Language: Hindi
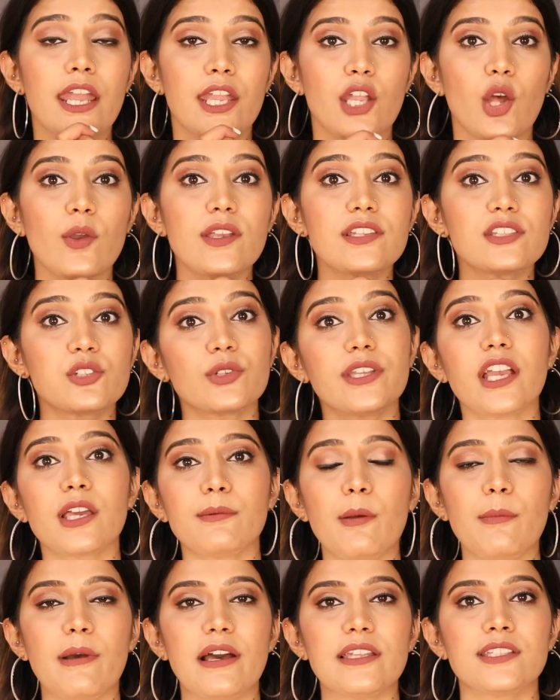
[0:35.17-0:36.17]
ना इस लुक की
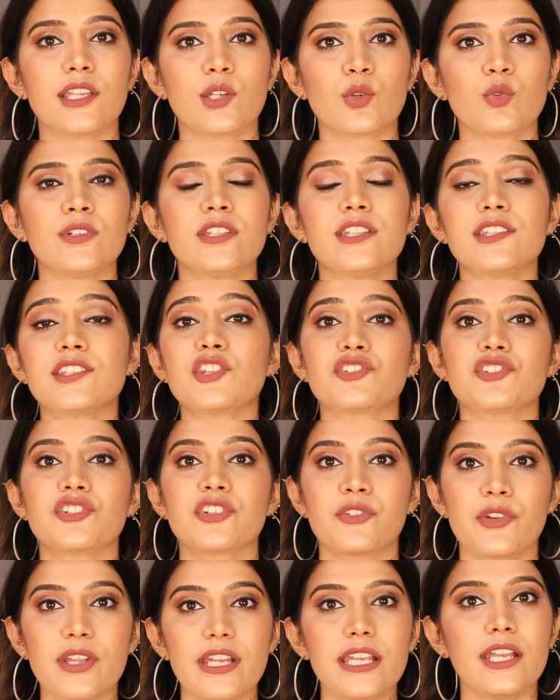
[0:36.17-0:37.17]
अगर मैं बात करूँ दिस
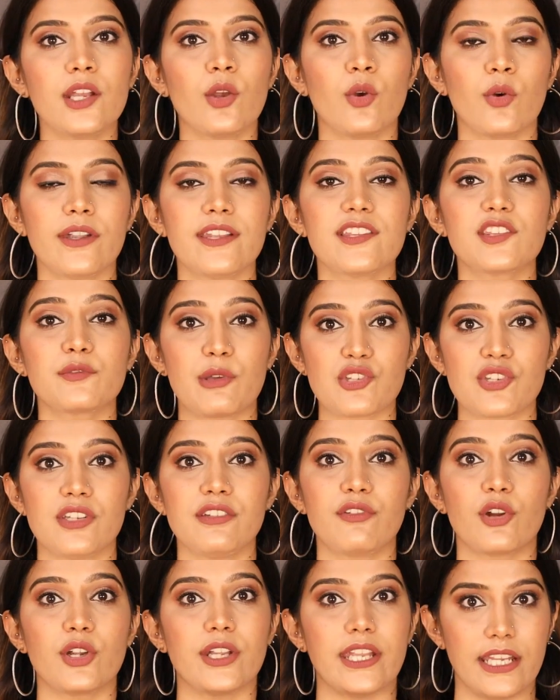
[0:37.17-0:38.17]
इज़ रियली गुड
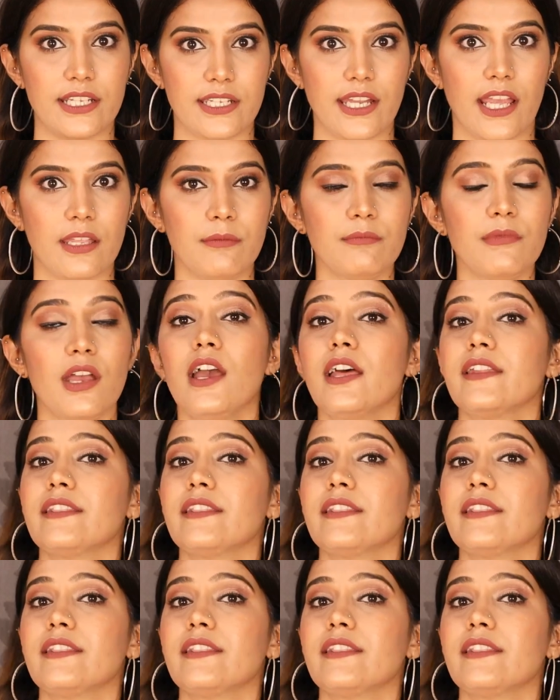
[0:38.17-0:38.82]
स्पेशली फॉर डे टाइम